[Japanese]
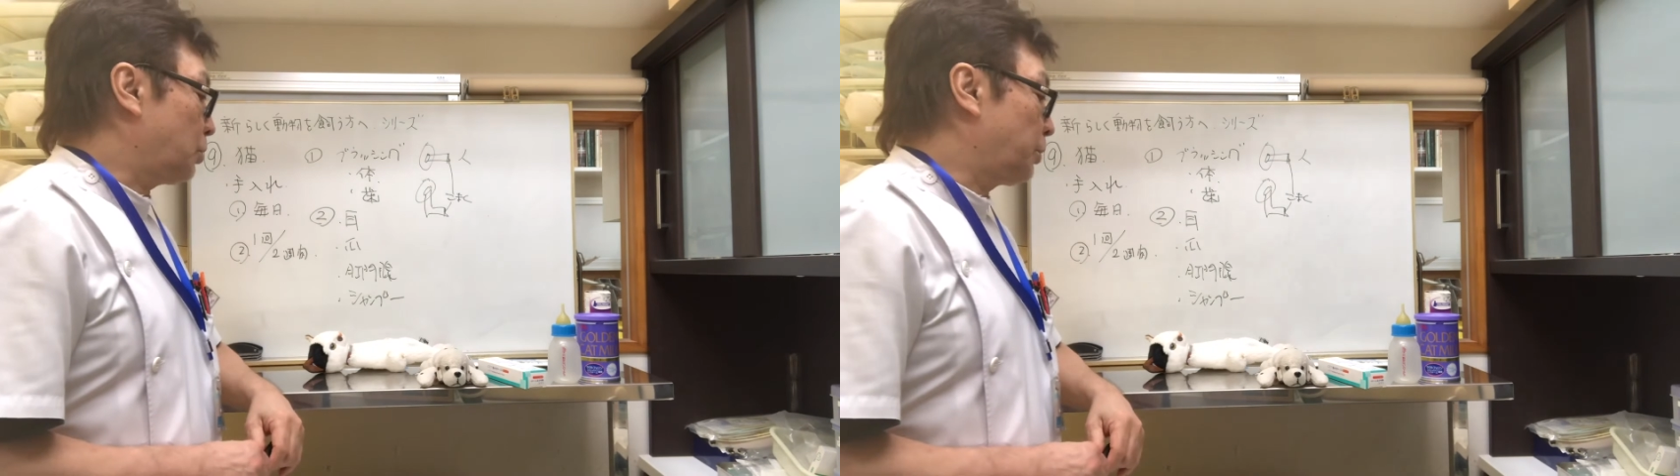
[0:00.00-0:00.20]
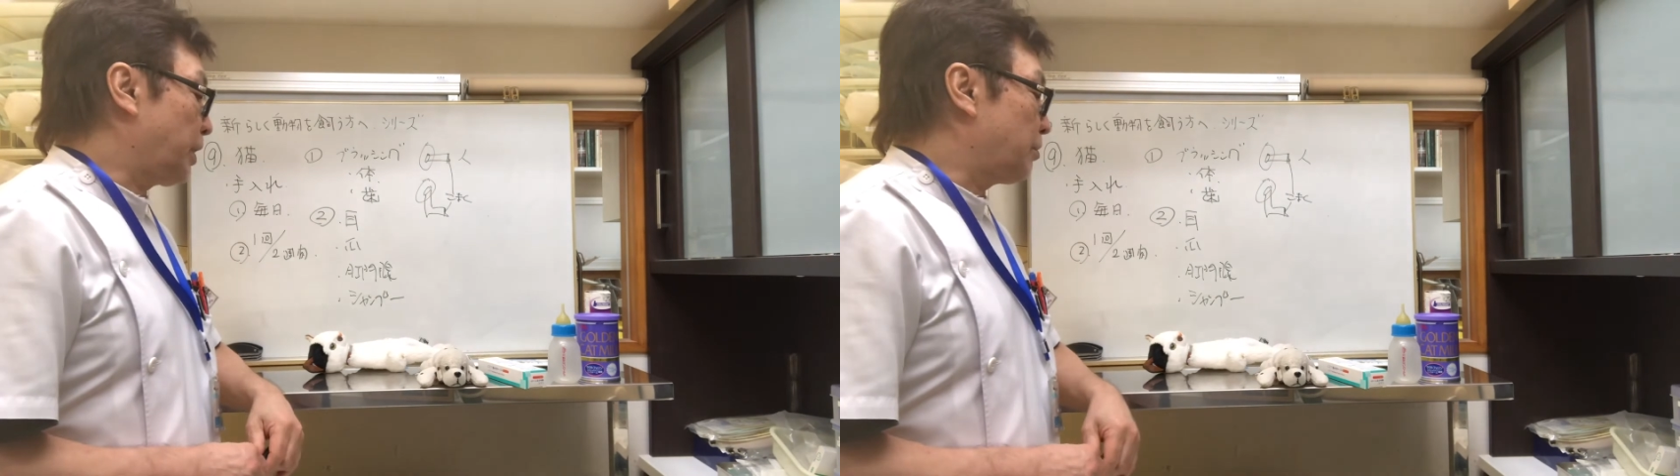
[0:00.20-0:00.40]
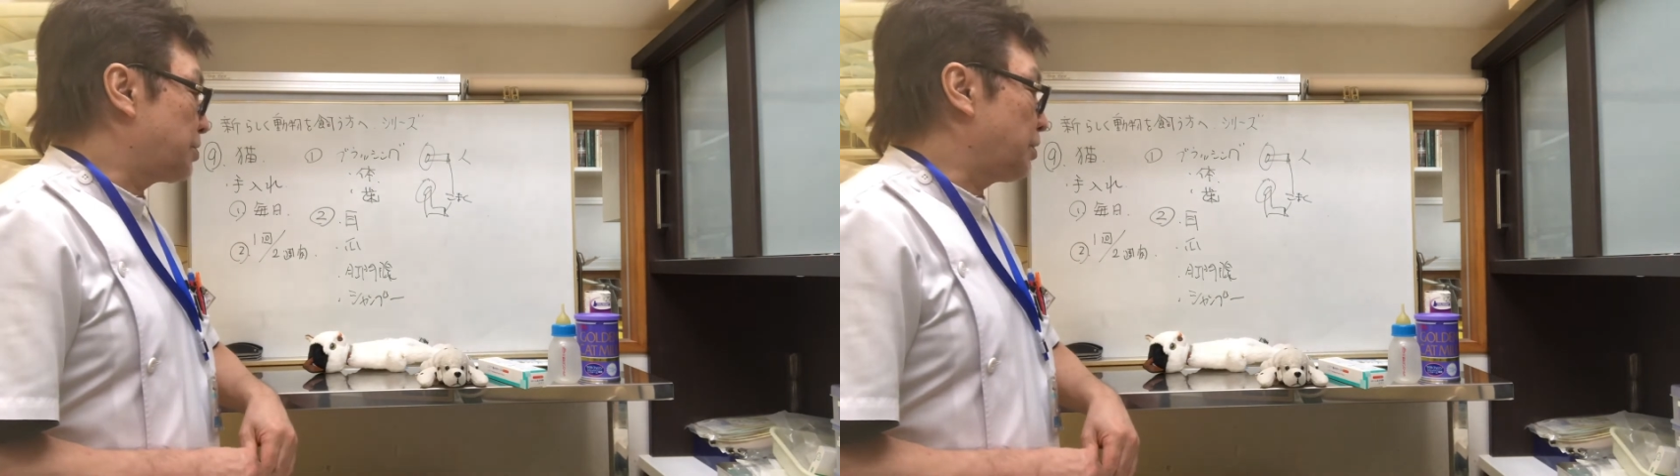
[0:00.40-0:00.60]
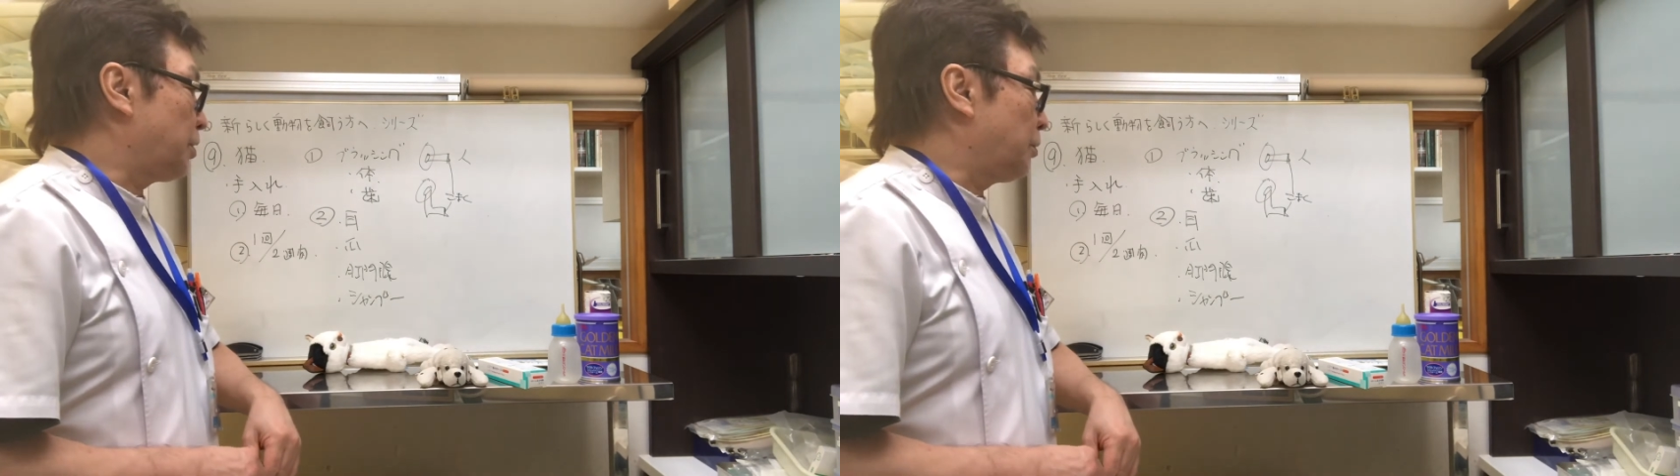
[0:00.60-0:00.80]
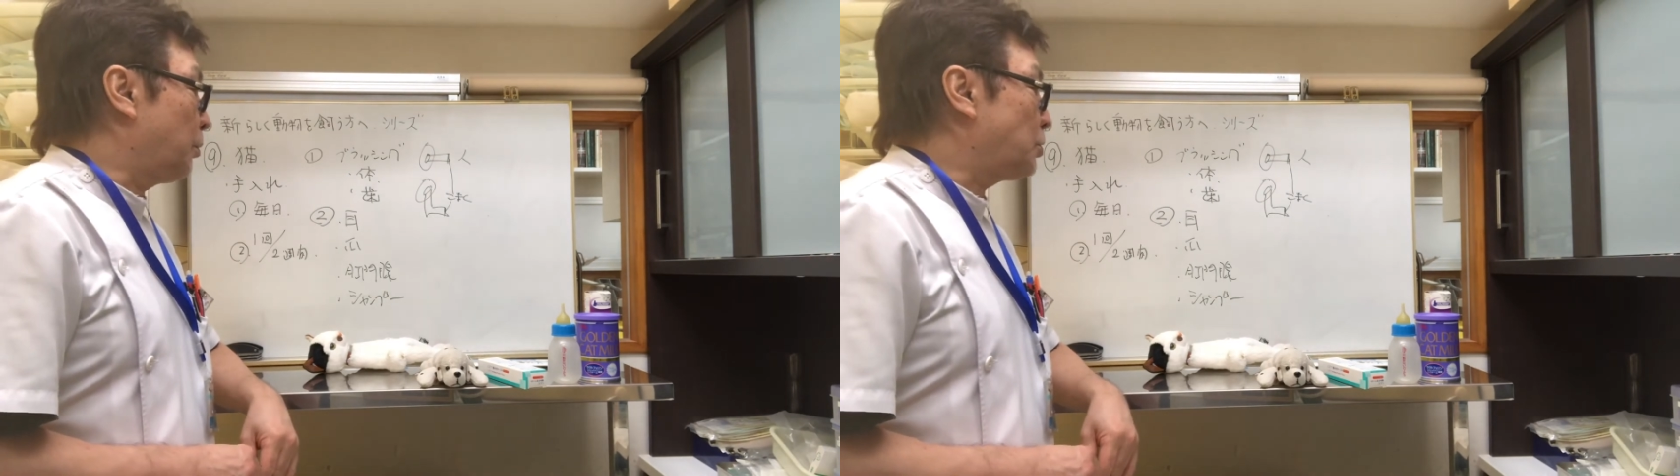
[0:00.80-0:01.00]
もやるし
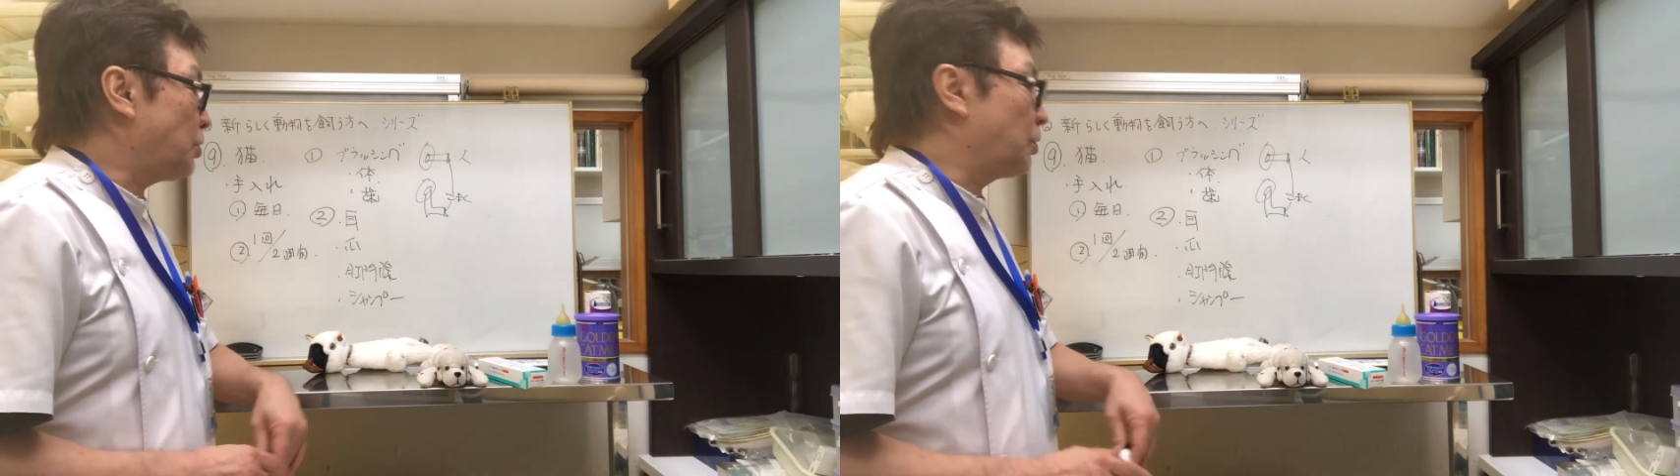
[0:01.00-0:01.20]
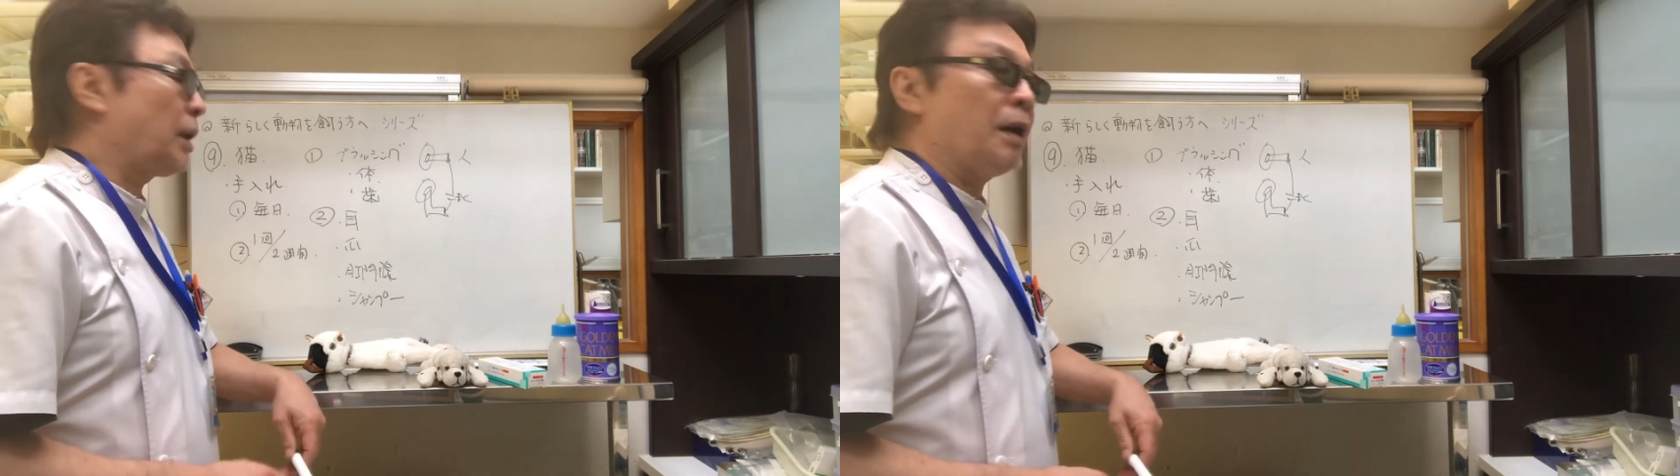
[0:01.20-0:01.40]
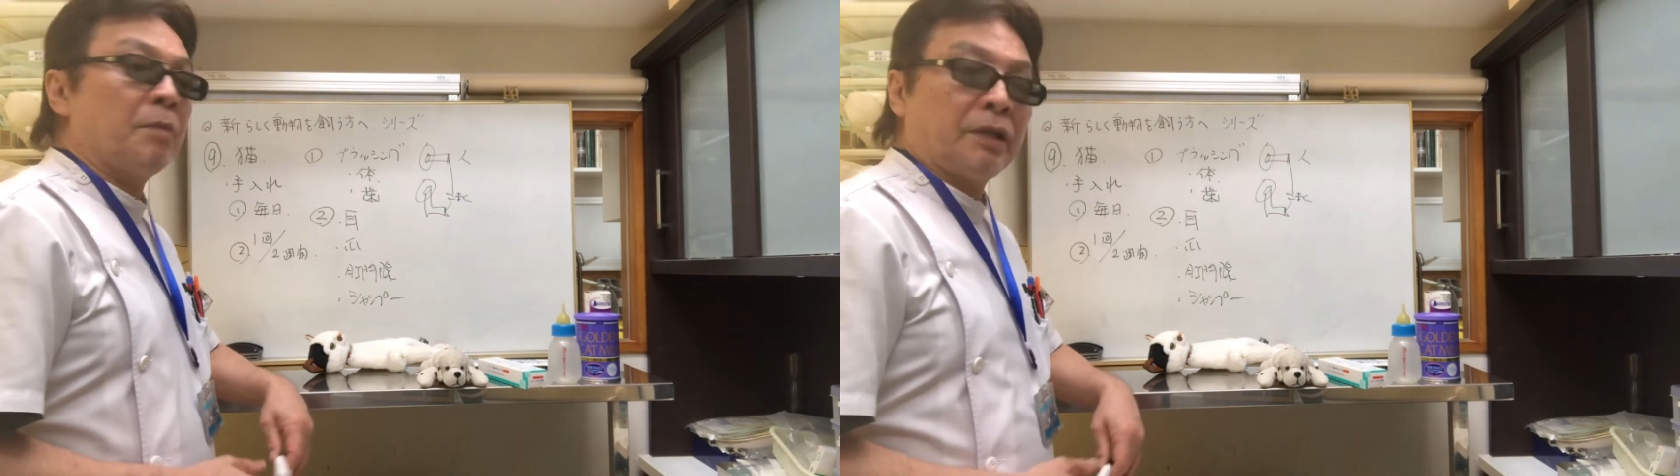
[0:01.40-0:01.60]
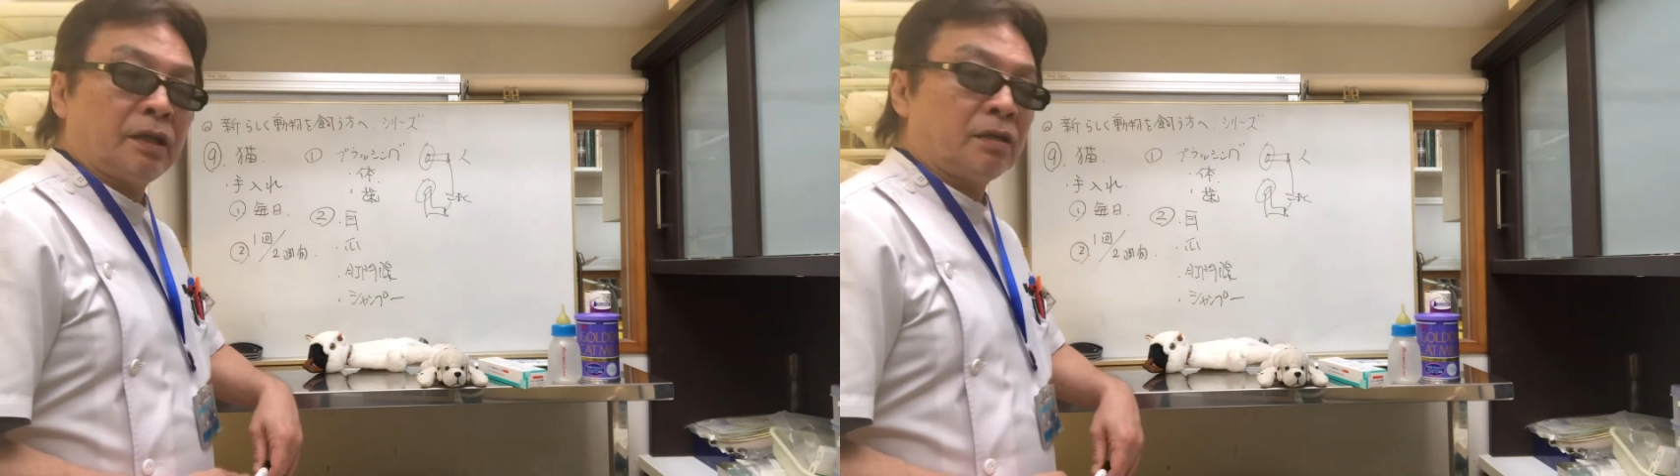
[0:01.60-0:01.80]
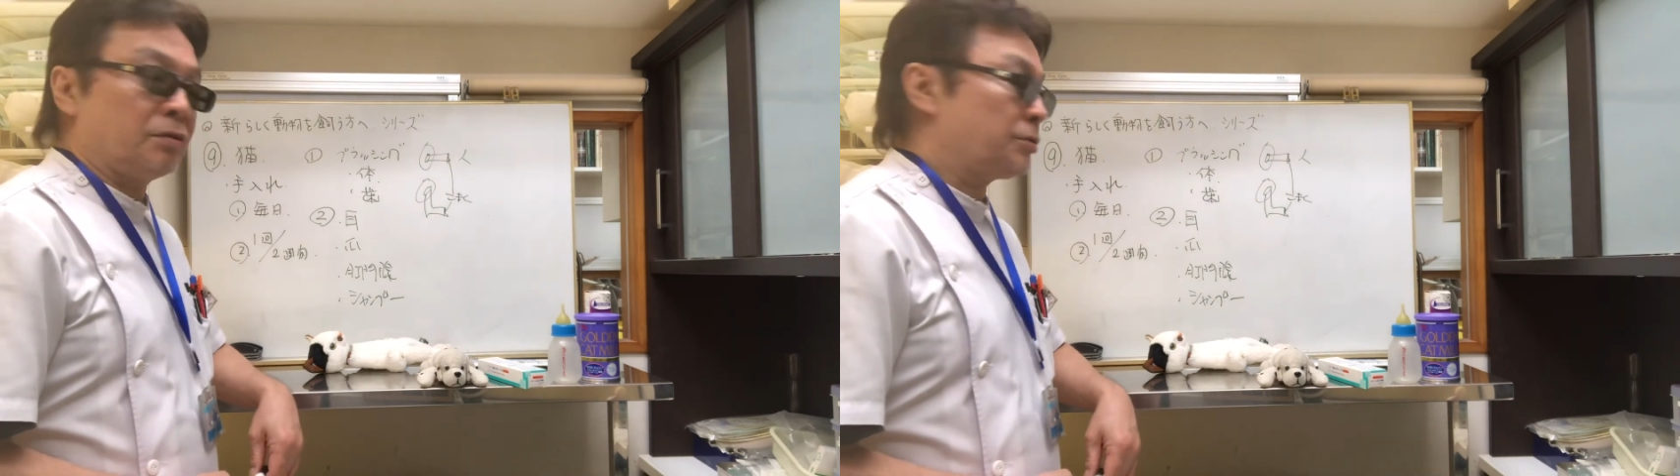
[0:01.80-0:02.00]
もうちょっと中まで
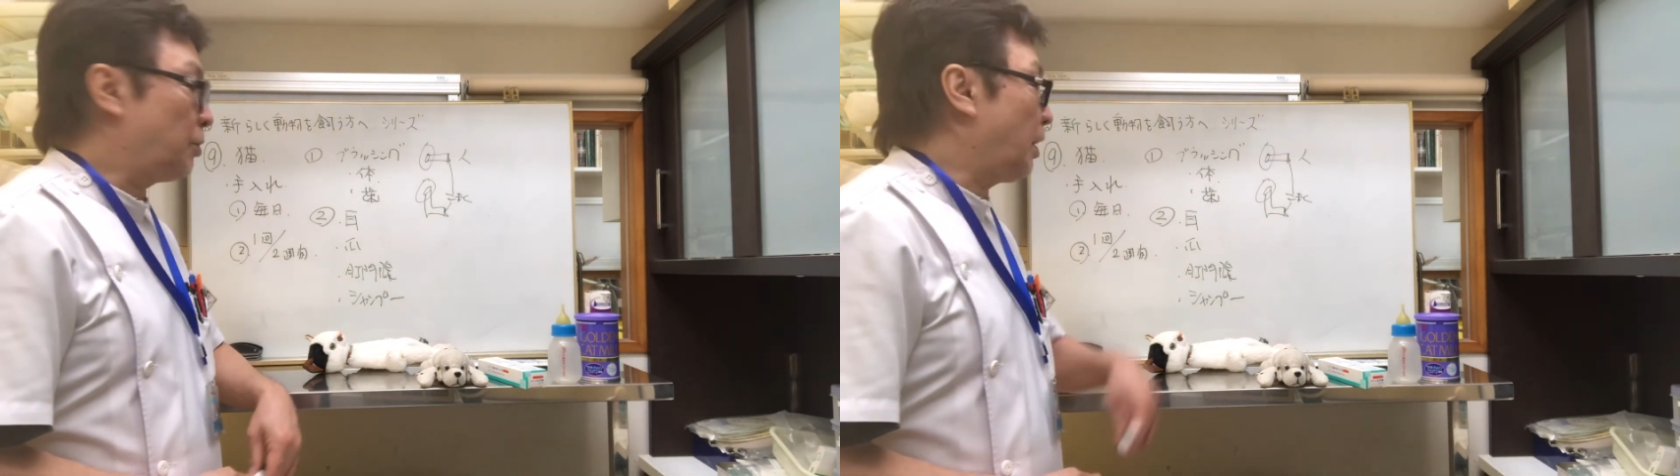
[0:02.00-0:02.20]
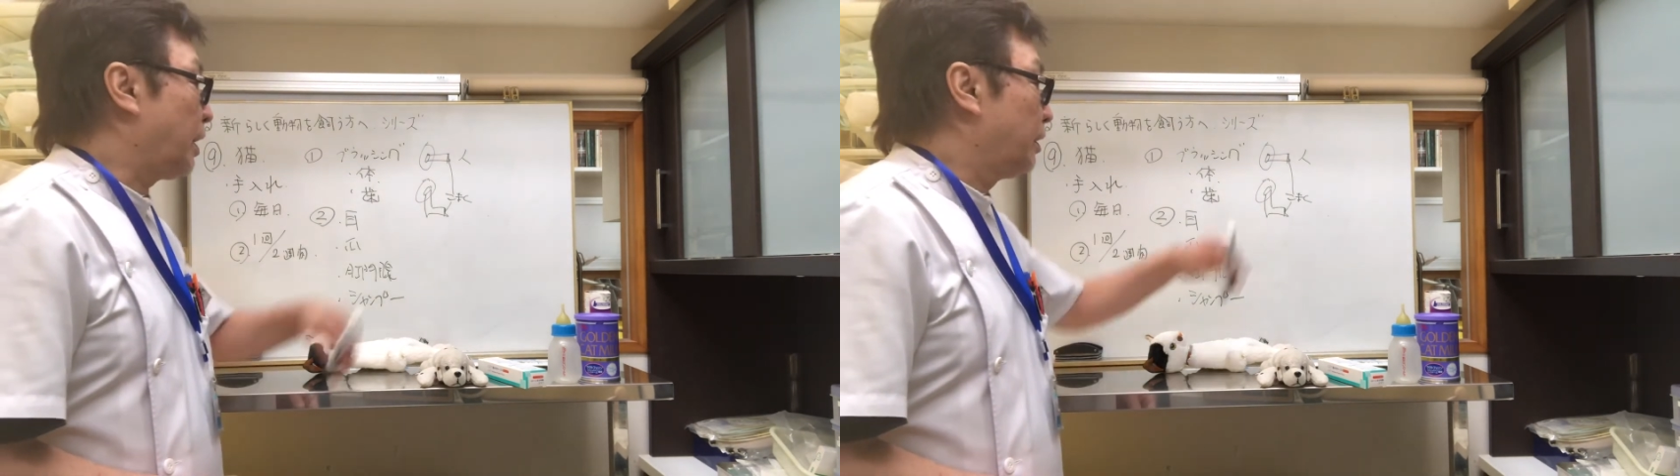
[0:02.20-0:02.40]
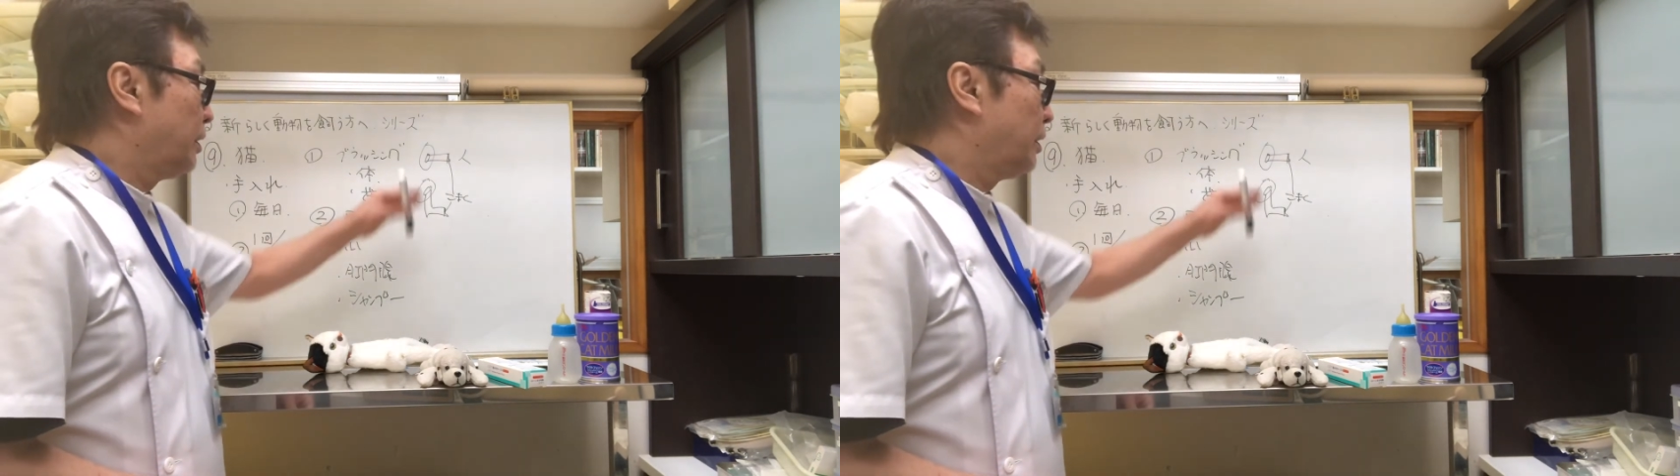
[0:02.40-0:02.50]
やれる人は